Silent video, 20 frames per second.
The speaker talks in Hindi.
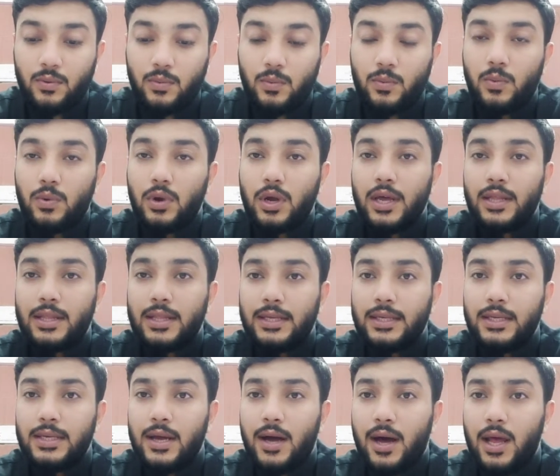वो कहते
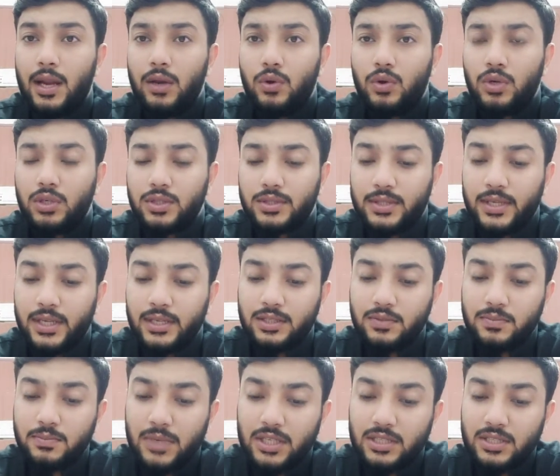जी ऑल गुड थिंग्स
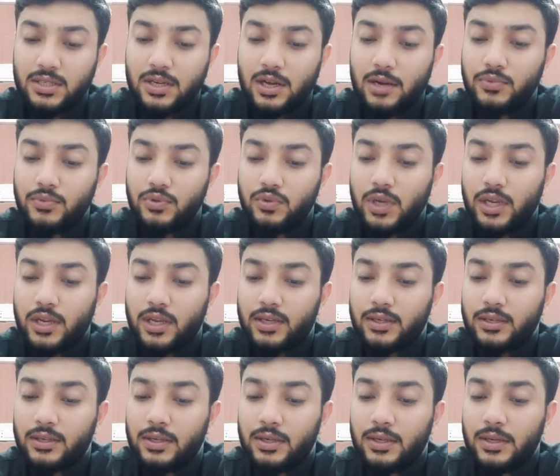मस्ट कम टू एन एंड
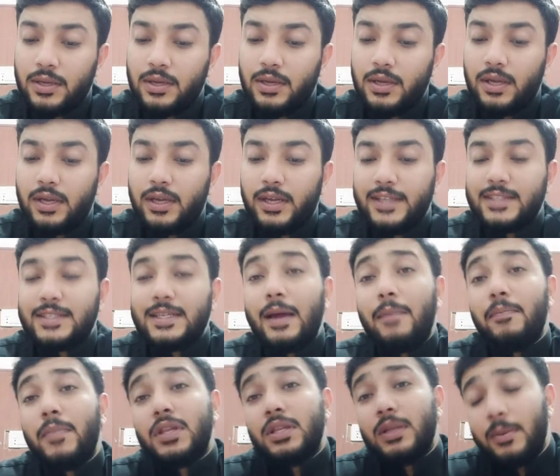इसका
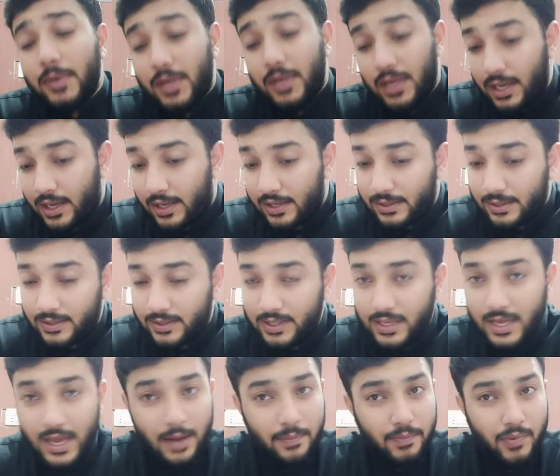मतलब क्या है
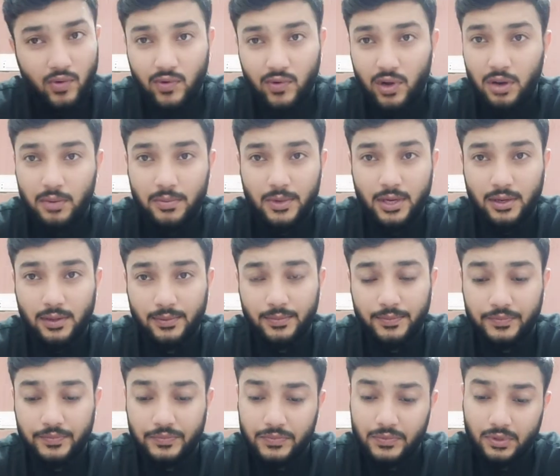ये एक प्रोवर्ब है
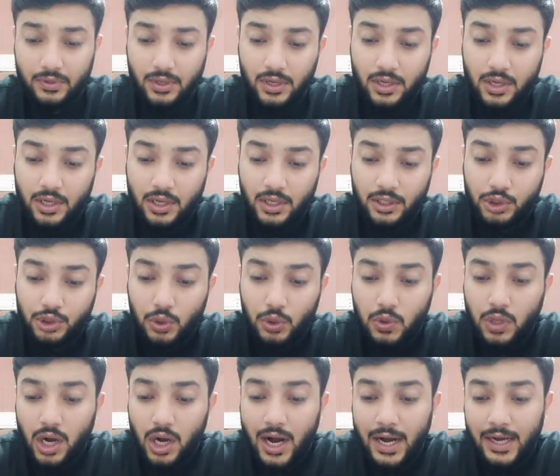यू
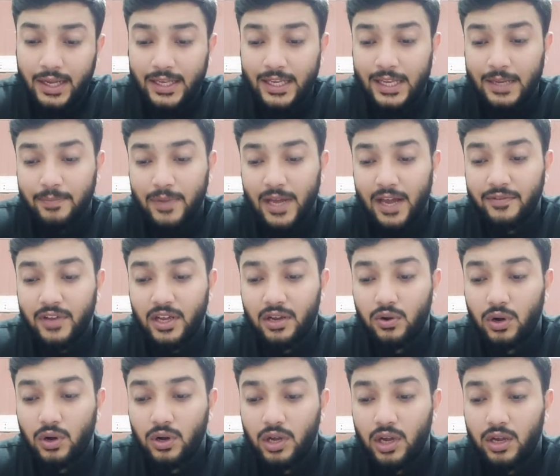कॉन्ट कीप हैविंग
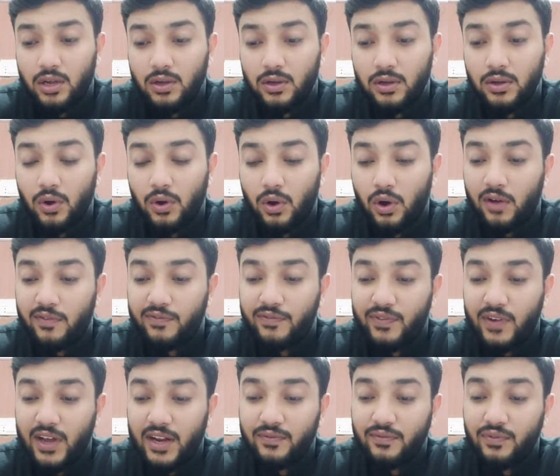गुड लक और
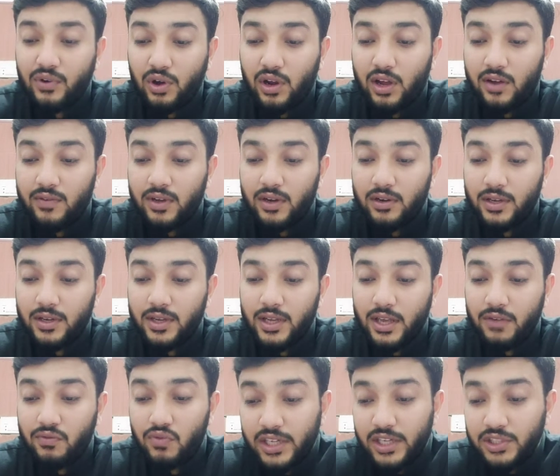फन फॉर एवर
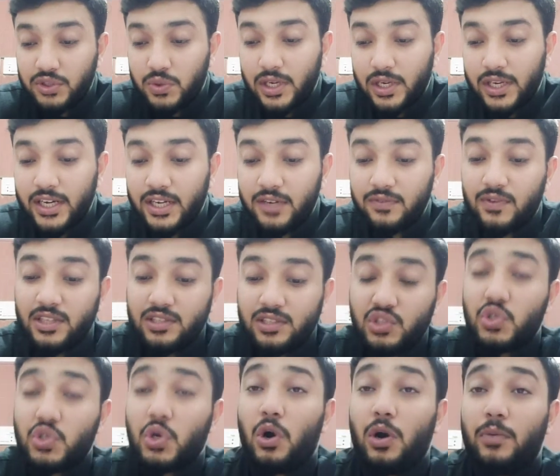इवेंचुअली इट विल
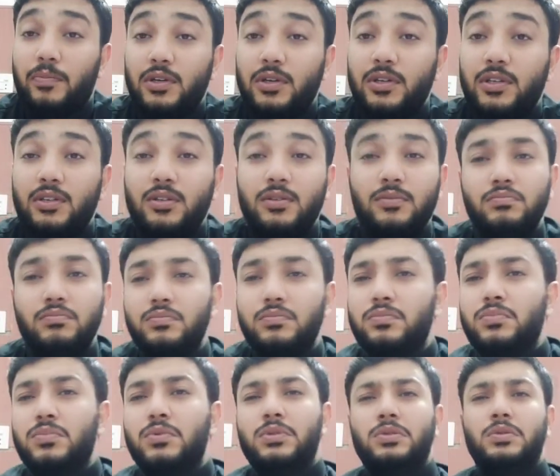स्टॉप
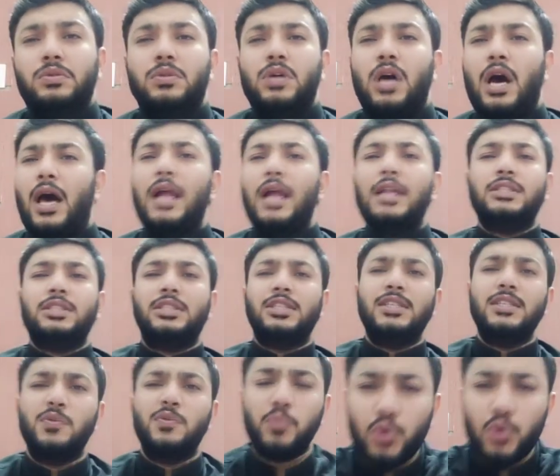हर
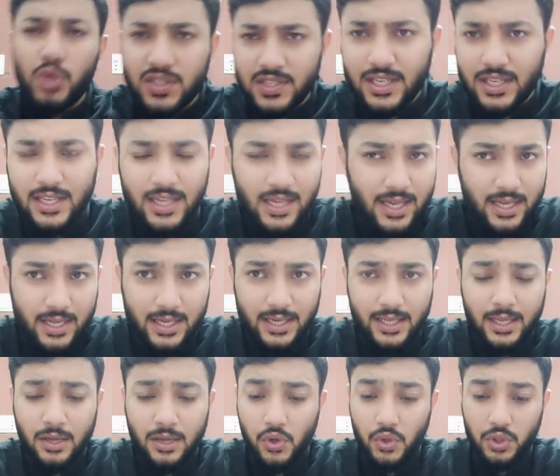चीज़ पूरी ज़िंदगी के लिए
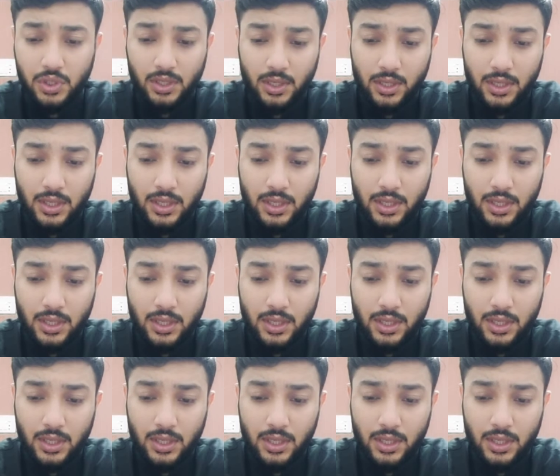नहीं होती